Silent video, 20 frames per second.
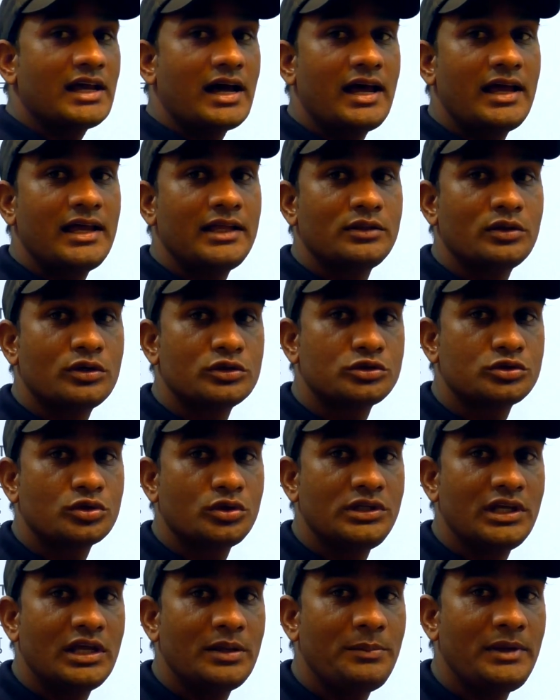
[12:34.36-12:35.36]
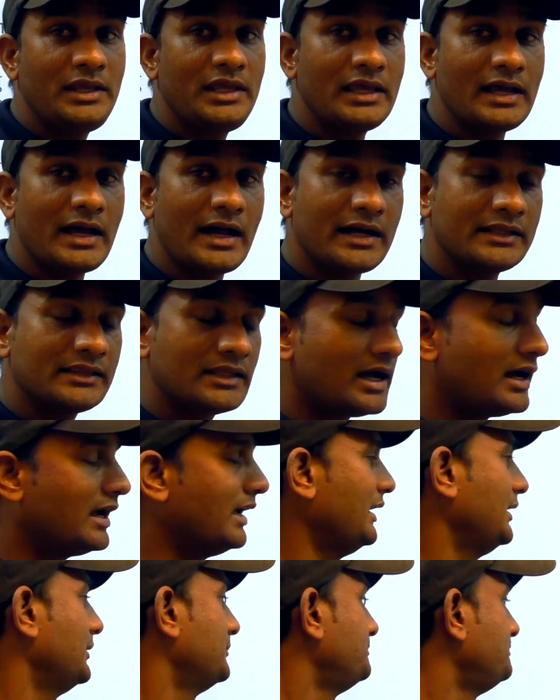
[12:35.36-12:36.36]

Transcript: क्या है दोस्तों ये भी आधा है